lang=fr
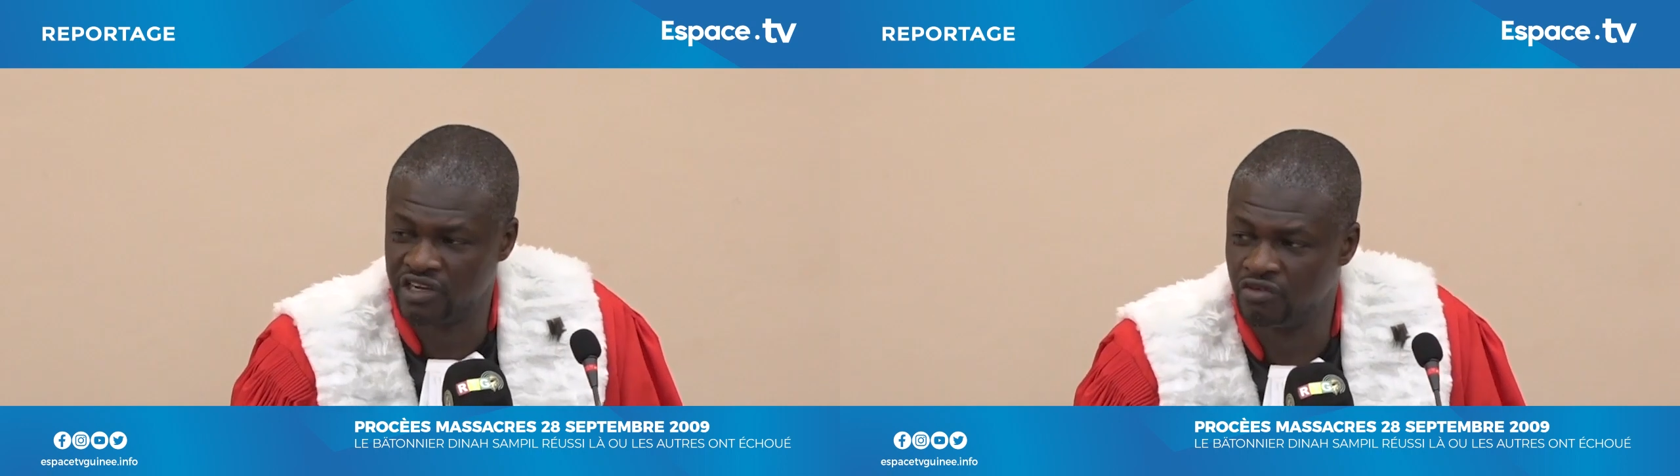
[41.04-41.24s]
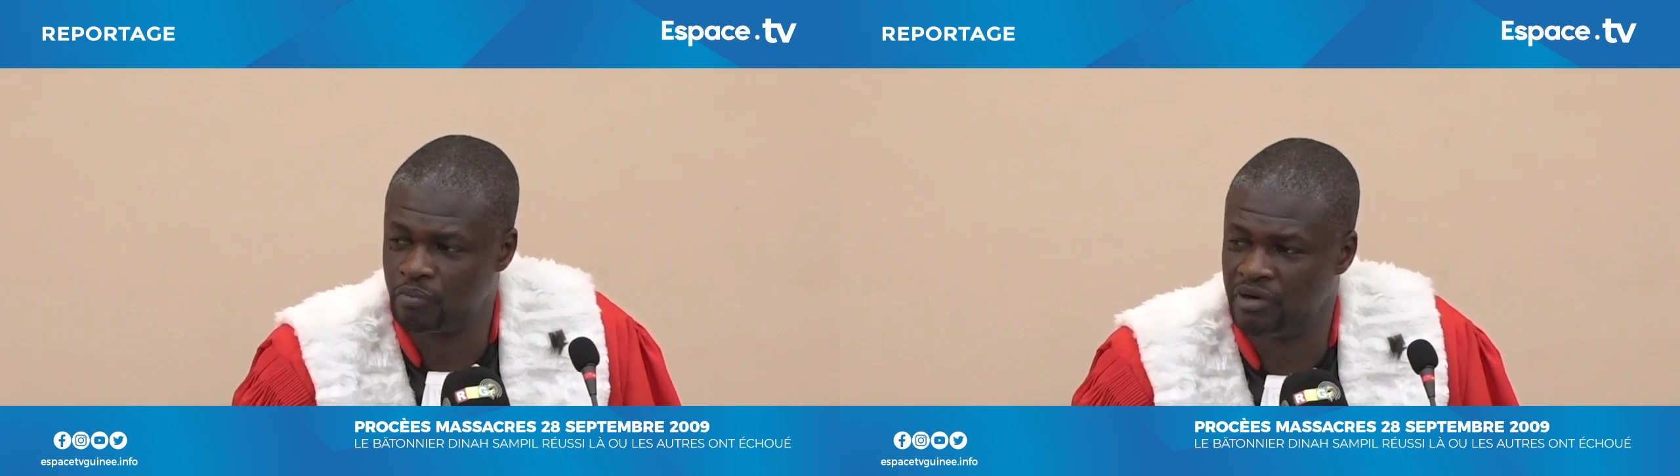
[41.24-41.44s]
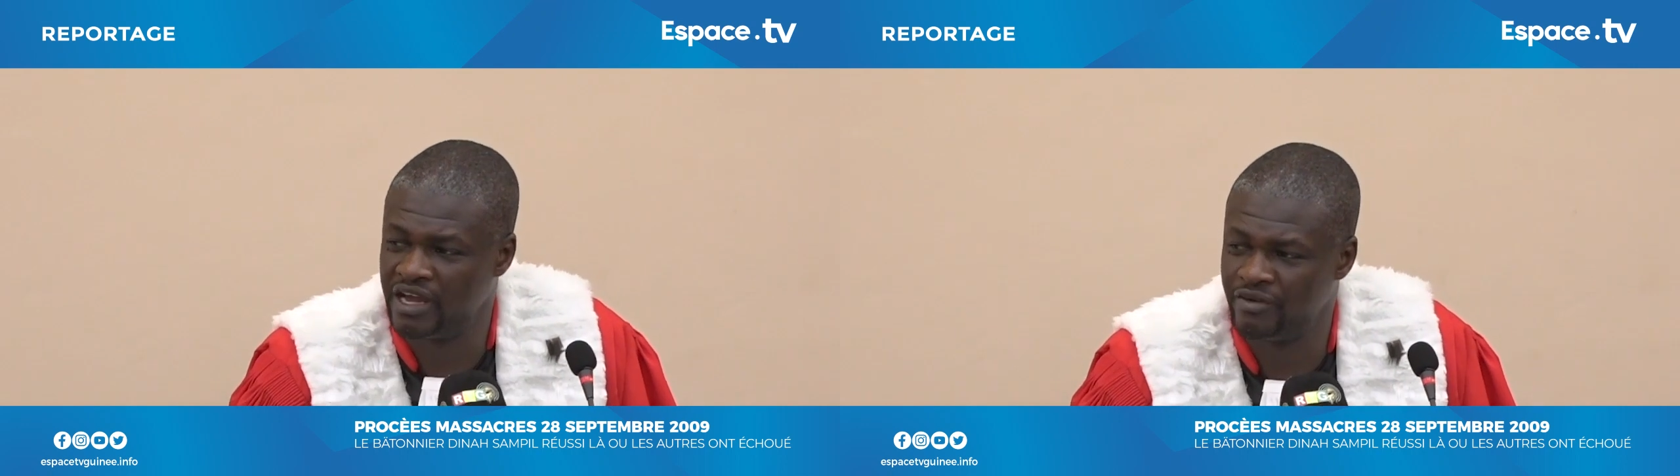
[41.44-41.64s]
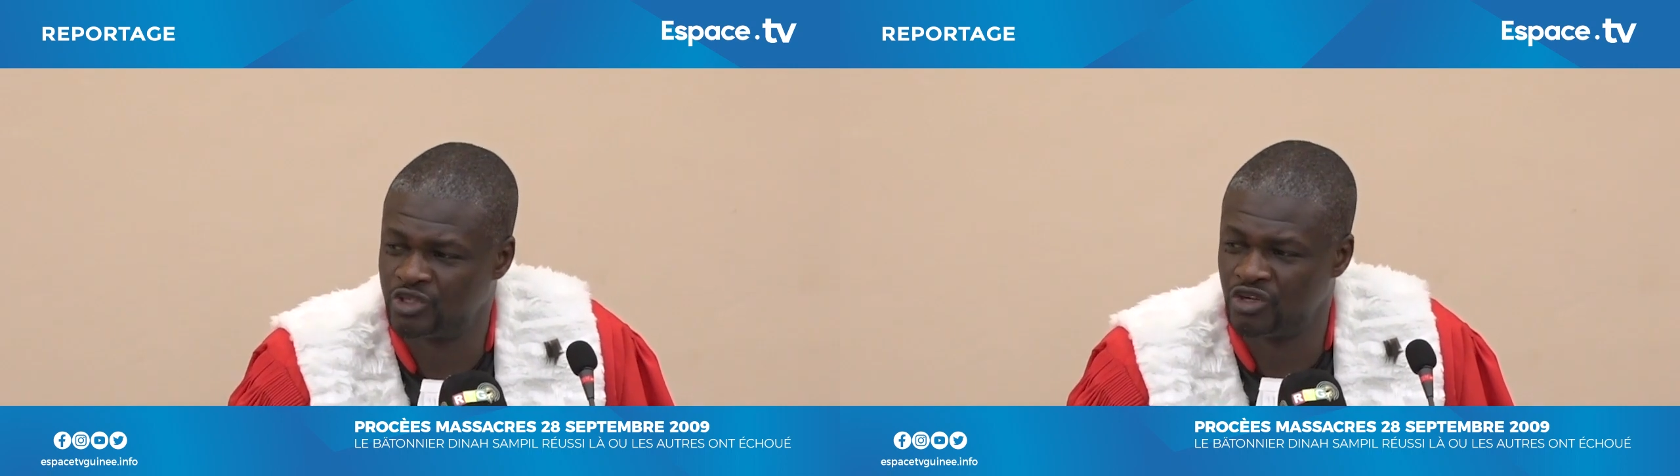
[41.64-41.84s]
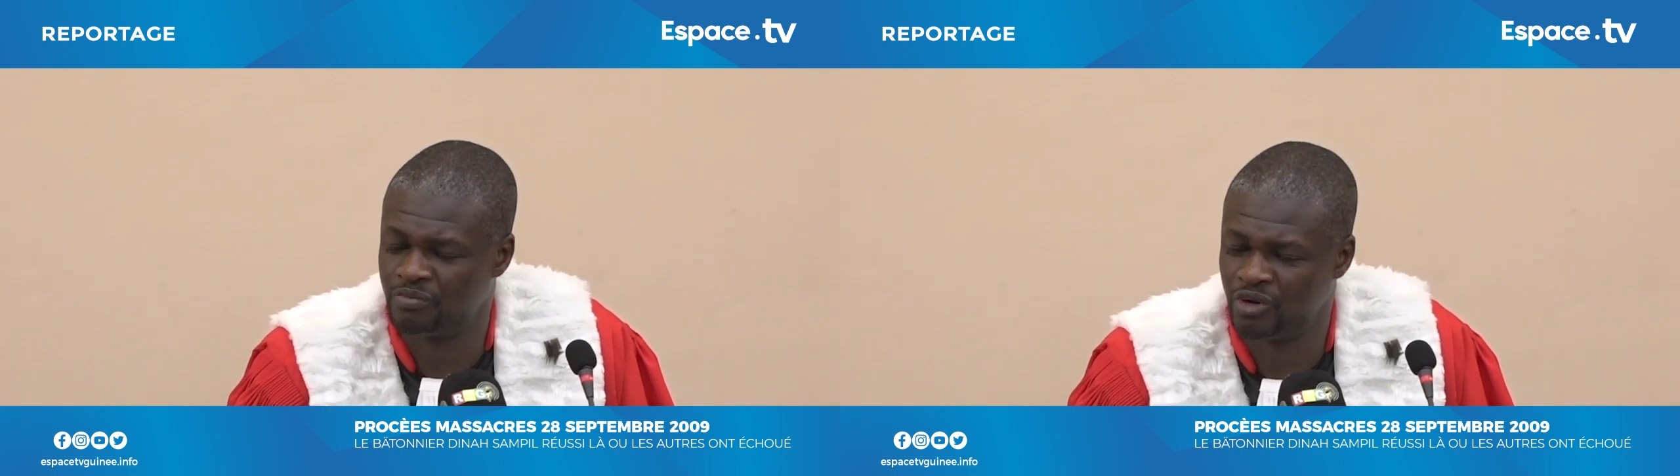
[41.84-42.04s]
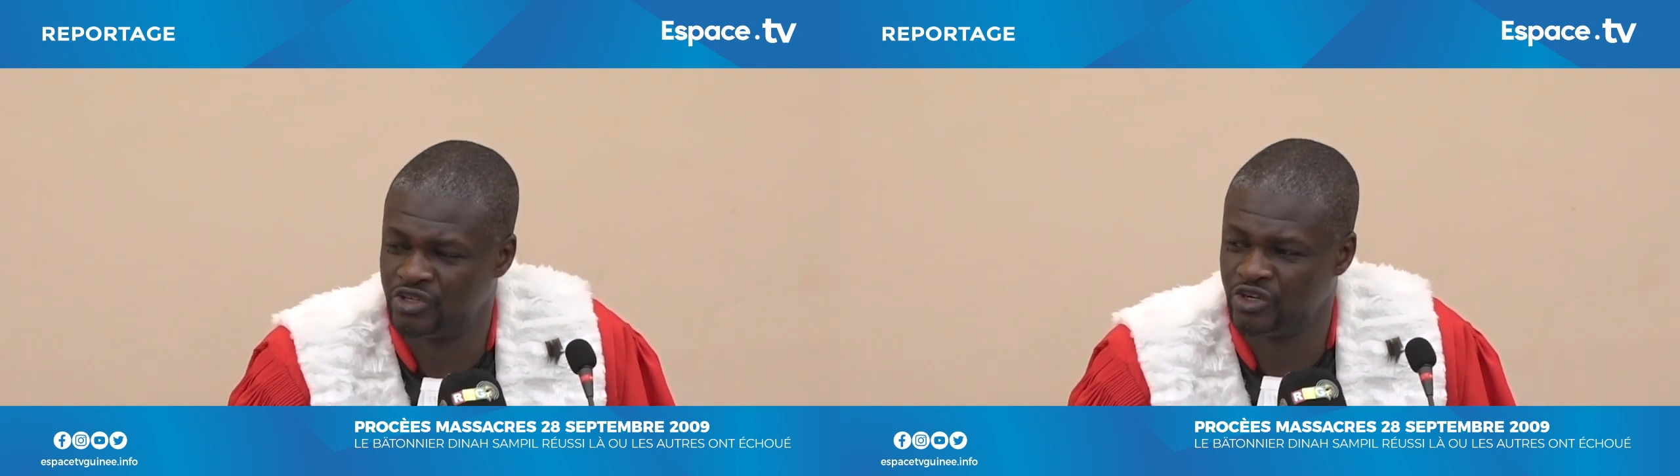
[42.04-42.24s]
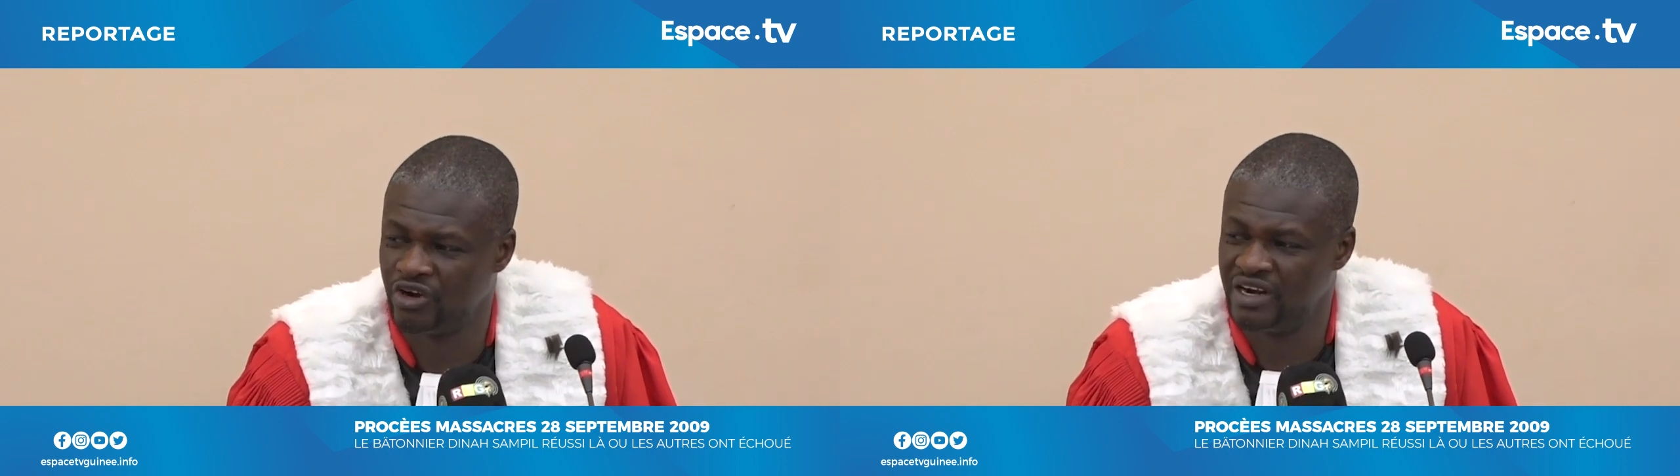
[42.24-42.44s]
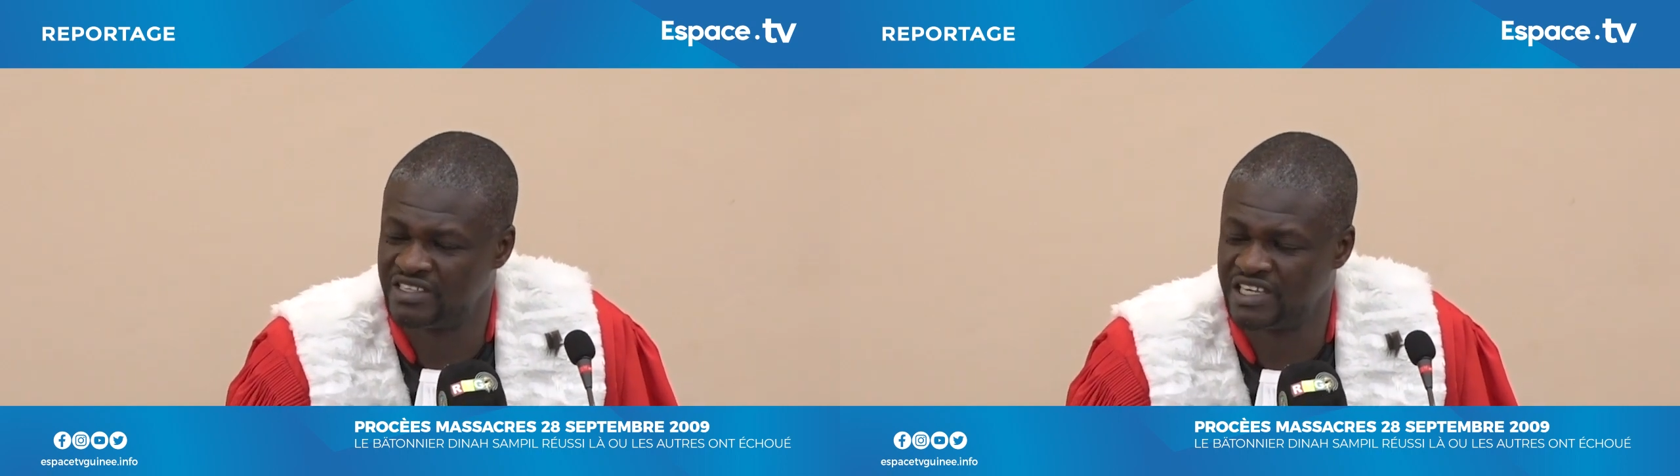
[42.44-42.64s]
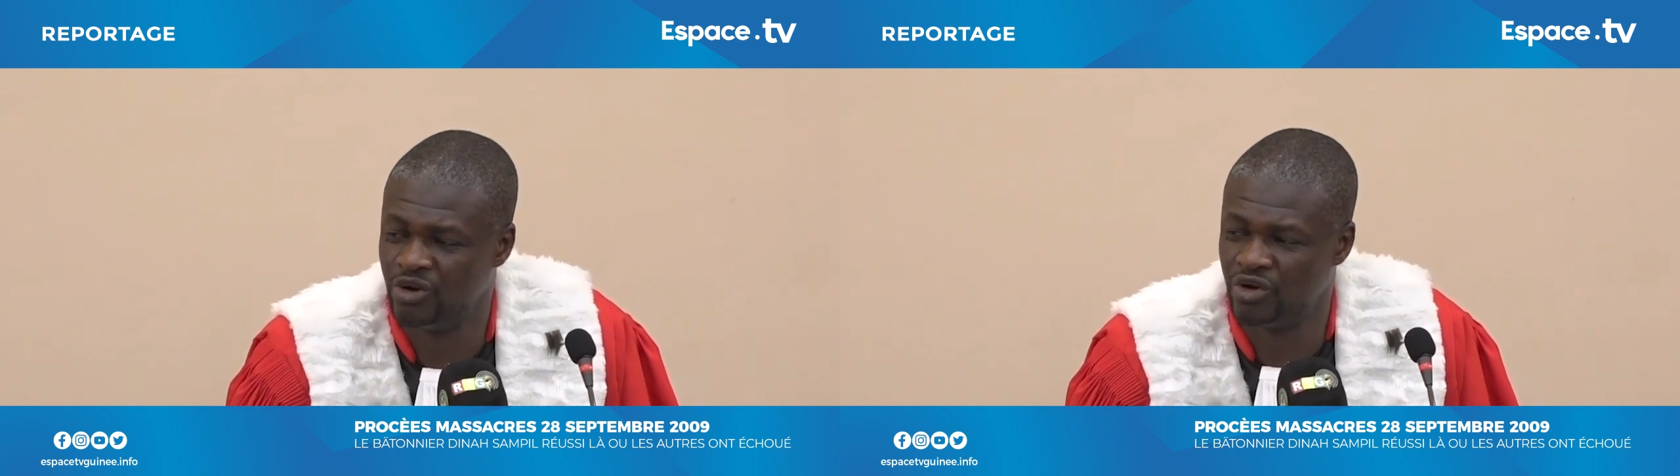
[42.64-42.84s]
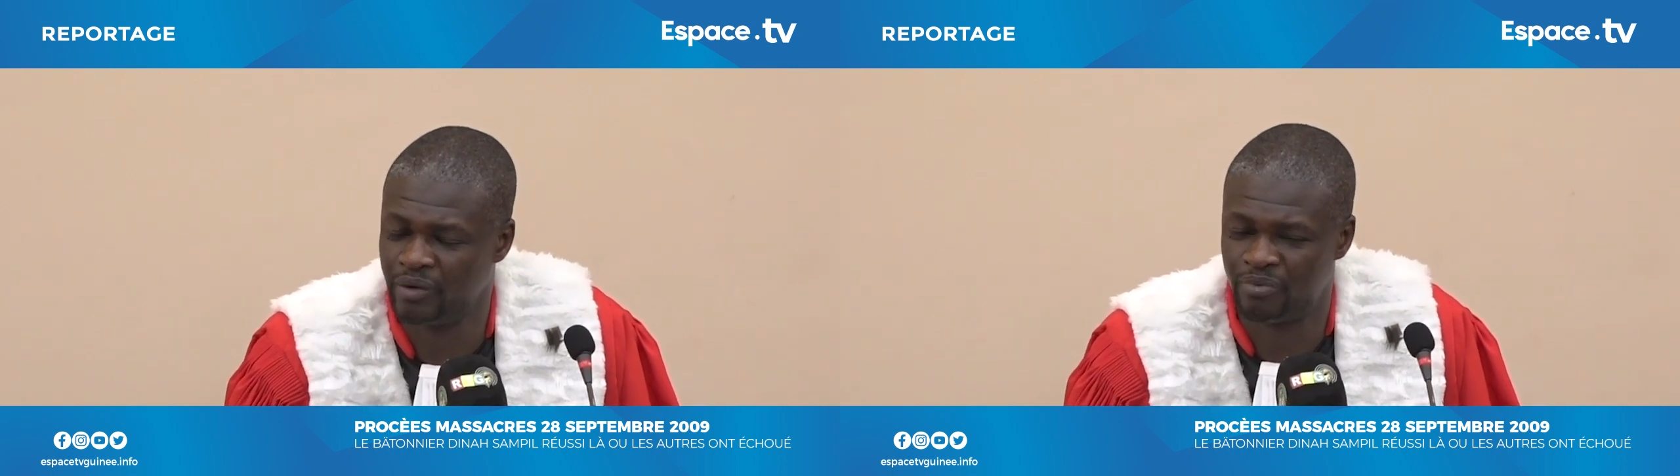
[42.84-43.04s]
président du tribunal
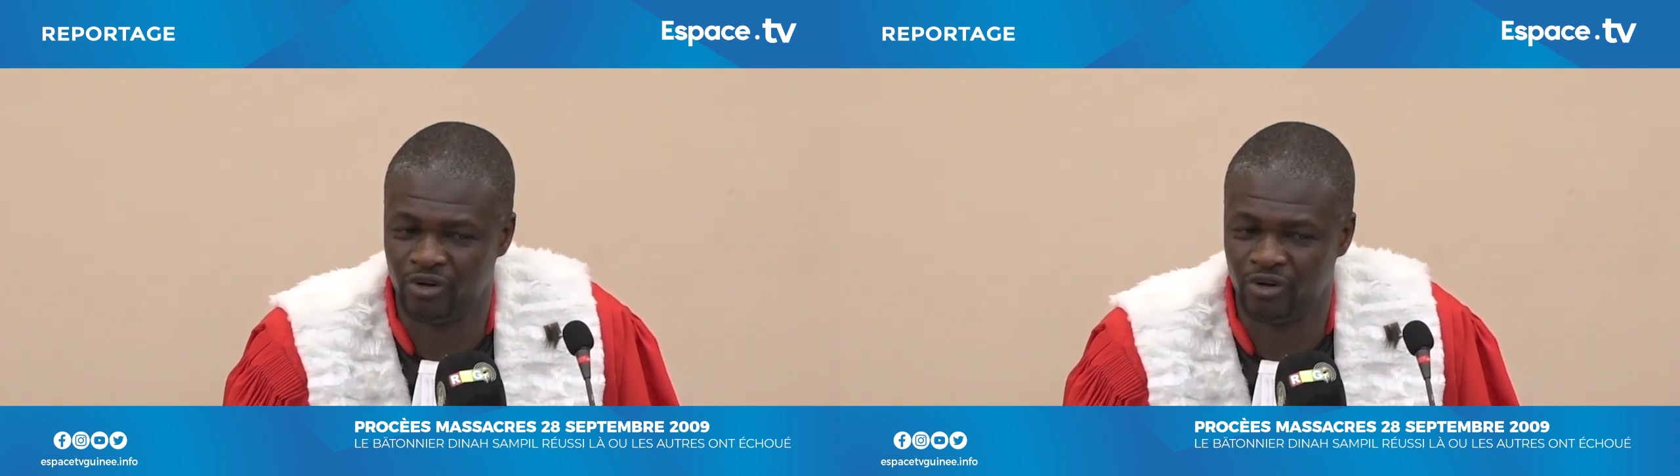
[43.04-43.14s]
indique